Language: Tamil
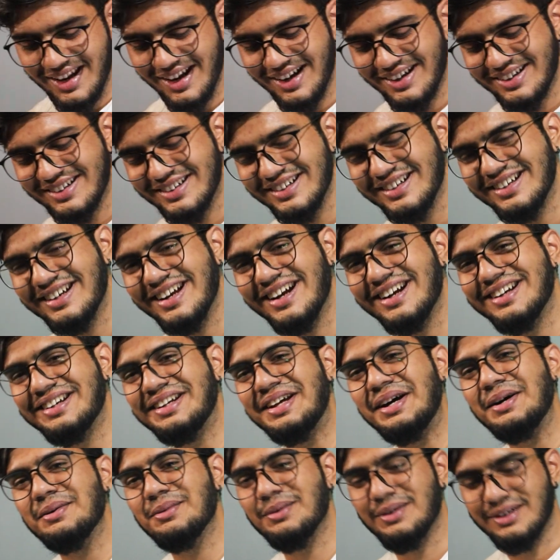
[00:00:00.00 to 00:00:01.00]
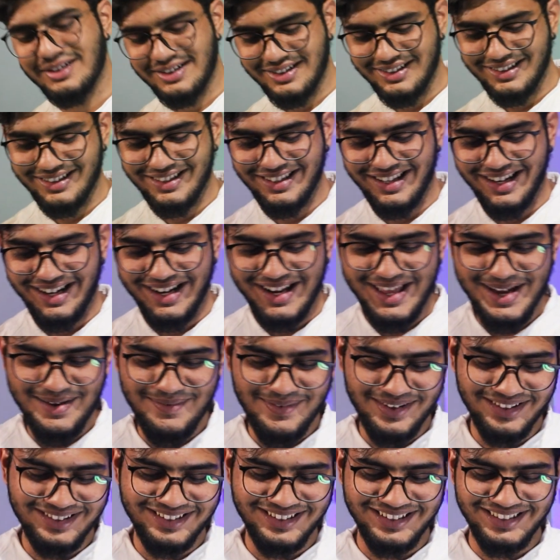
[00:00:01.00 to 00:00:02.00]
நெட்டு டேட்டா போட்டு என்ன
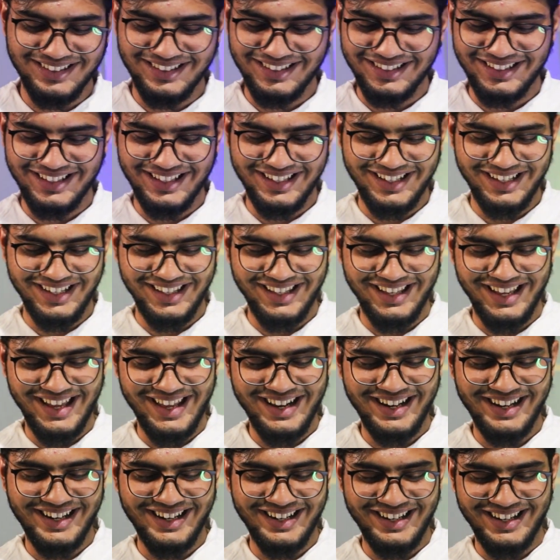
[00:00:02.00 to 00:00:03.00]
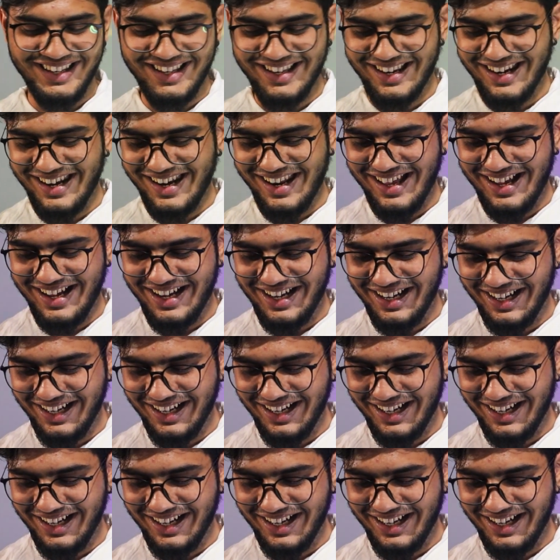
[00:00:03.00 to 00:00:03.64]
ஏமாத்துக்கிட்டு இருக்கீங்களே யாரா நீங்களா